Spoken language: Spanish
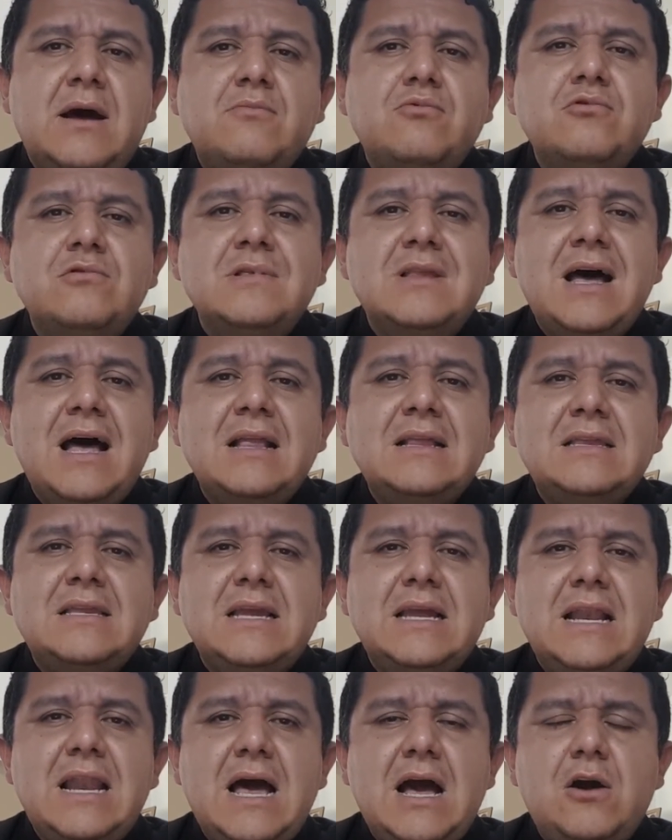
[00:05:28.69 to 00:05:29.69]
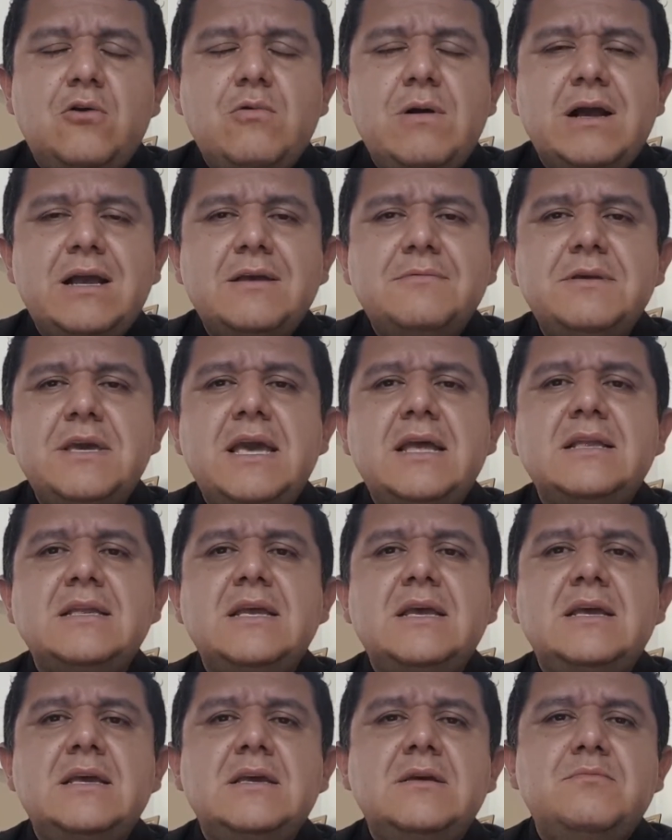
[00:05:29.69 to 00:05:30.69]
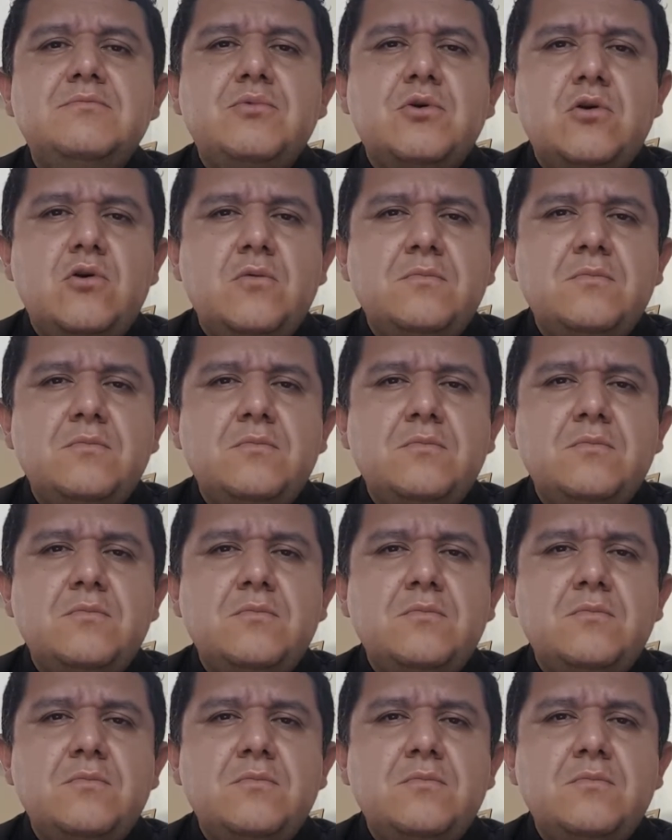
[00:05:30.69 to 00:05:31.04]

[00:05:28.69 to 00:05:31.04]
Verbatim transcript: abundante el agua que viene y por